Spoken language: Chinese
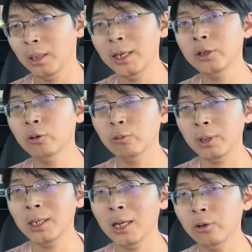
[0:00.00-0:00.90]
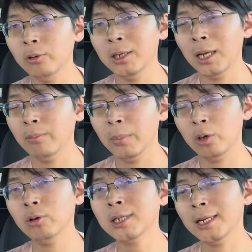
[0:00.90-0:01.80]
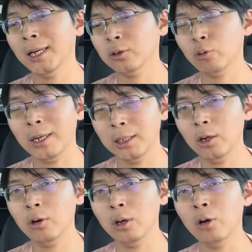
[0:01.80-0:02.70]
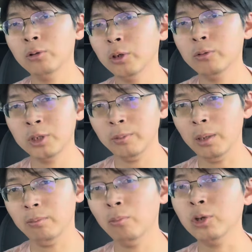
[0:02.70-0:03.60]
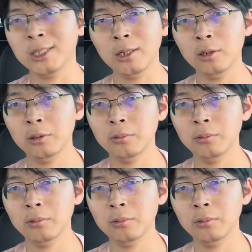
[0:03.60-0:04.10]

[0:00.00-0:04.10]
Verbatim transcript: 一九五零年、六零年，美国产业转移到了欧洲、日本、墨西哥。